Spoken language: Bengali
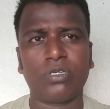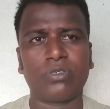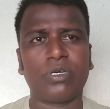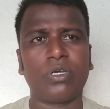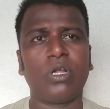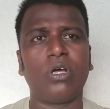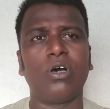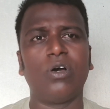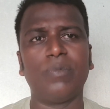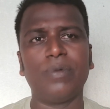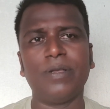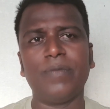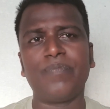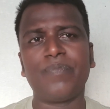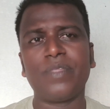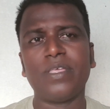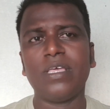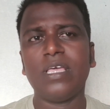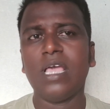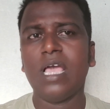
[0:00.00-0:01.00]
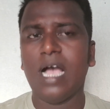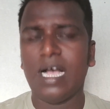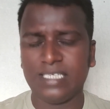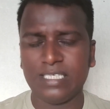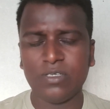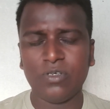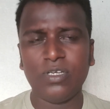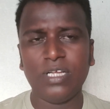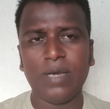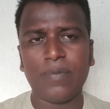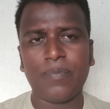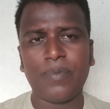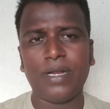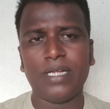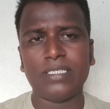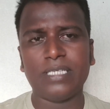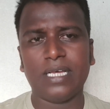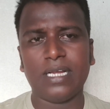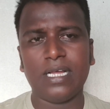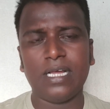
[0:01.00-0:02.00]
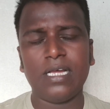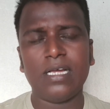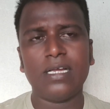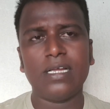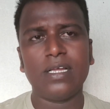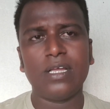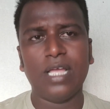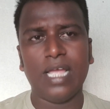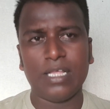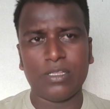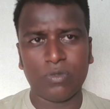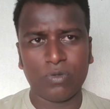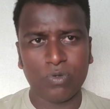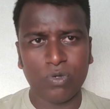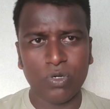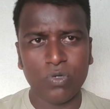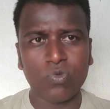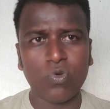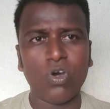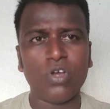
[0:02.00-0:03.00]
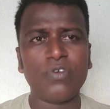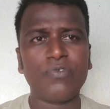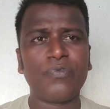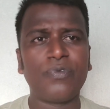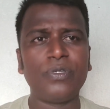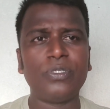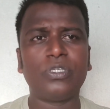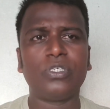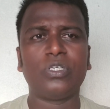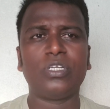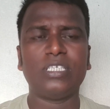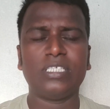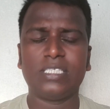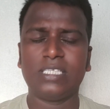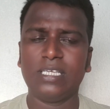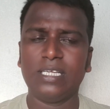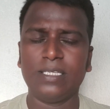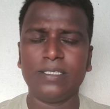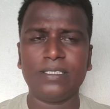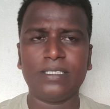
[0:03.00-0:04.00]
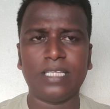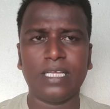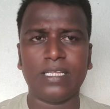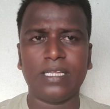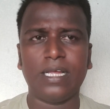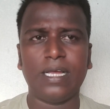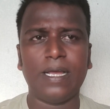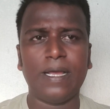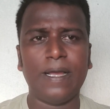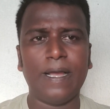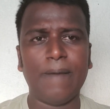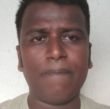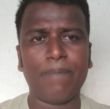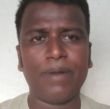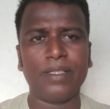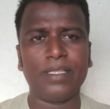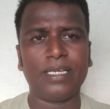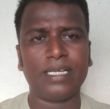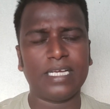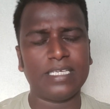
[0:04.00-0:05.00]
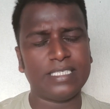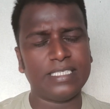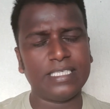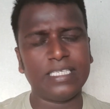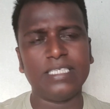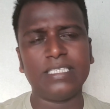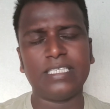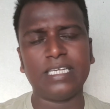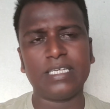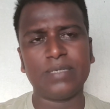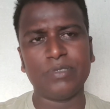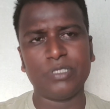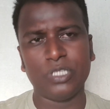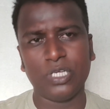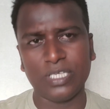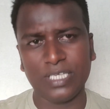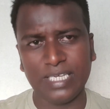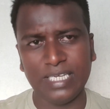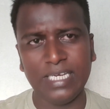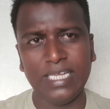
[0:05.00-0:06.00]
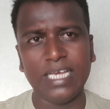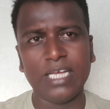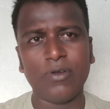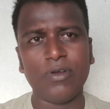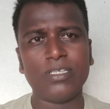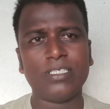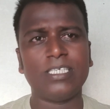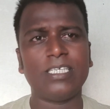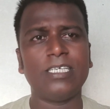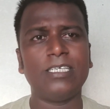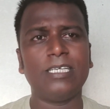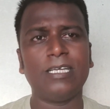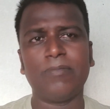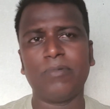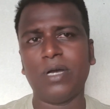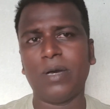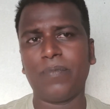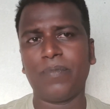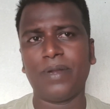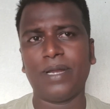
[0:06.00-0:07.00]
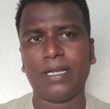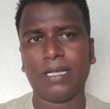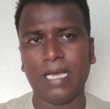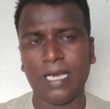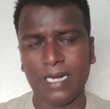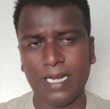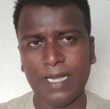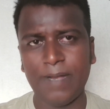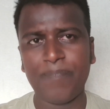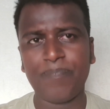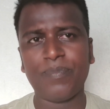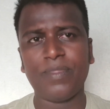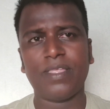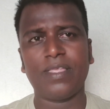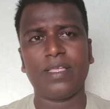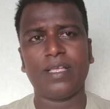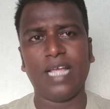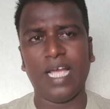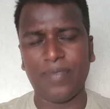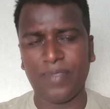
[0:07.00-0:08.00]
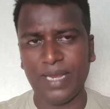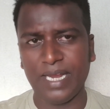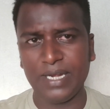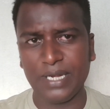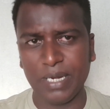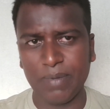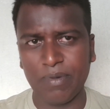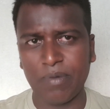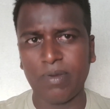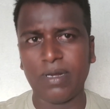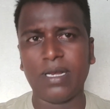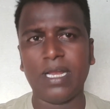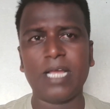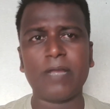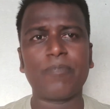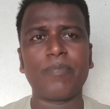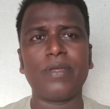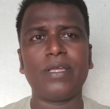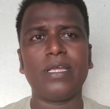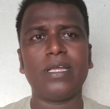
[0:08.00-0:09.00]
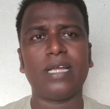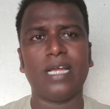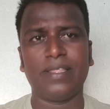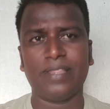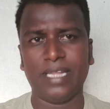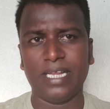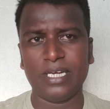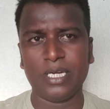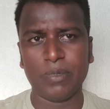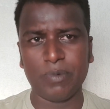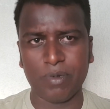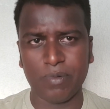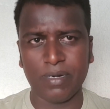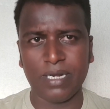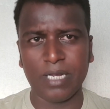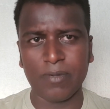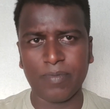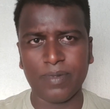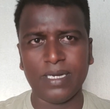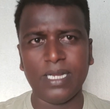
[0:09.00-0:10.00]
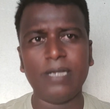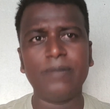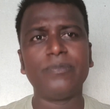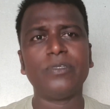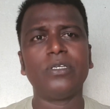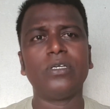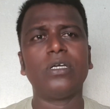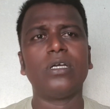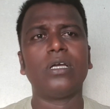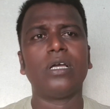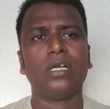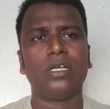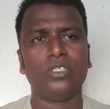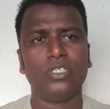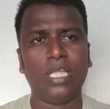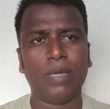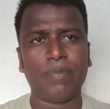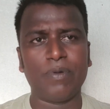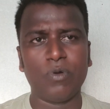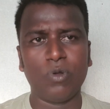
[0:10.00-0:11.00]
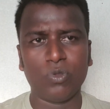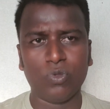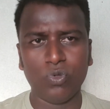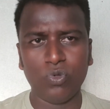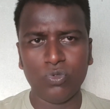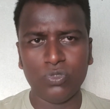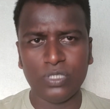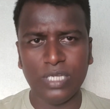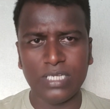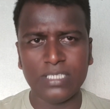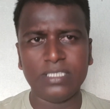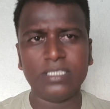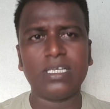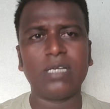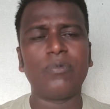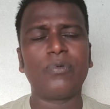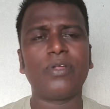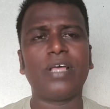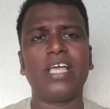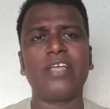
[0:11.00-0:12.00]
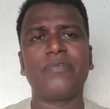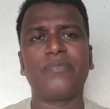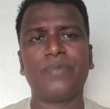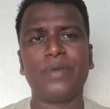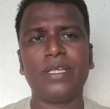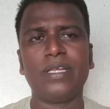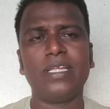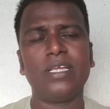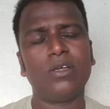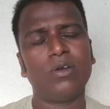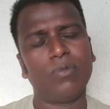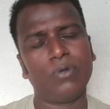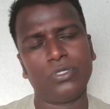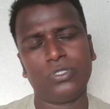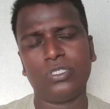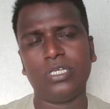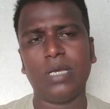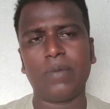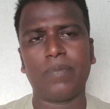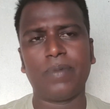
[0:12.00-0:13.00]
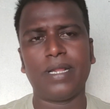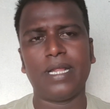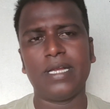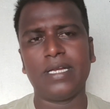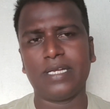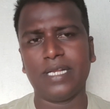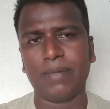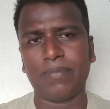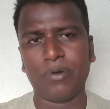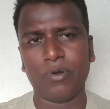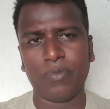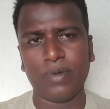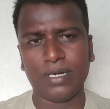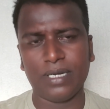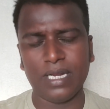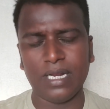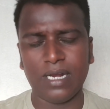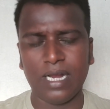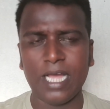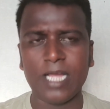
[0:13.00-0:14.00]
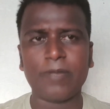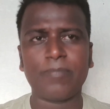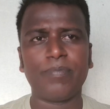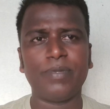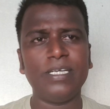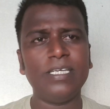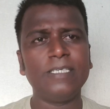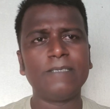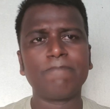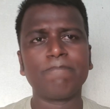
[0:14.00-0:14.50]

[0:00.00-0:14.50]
করা হবে আশা করি আপনারা যারা এতক্ষণ কনফিউশনে ছিলেন তারা আপনাদের কাছে জিনিসটা বিষয়টা ক্লিয়ার হয়েছে এবং আপনারা কারা কাদের অ্যান্টি অ্যাপ্রুভাল লাগবে কাদের অ্যান্টি অ্যাপ্রুভাল লাগবে না যদি আপনি নতুন চান সিঙ্গাপুরে আইপিএ নিয়ে অবশ্যই আপনার অ্যান্টি অ্যাপ্রুভালটা লাগবে